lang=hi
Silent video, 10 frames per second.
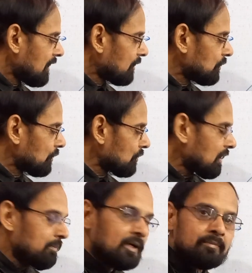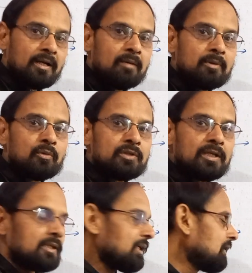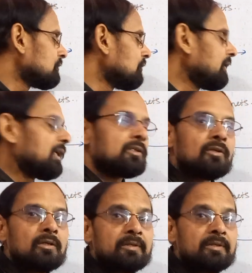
और दोनों का मान बराबर हो जाता है तो वो इलेक्ट्रॉन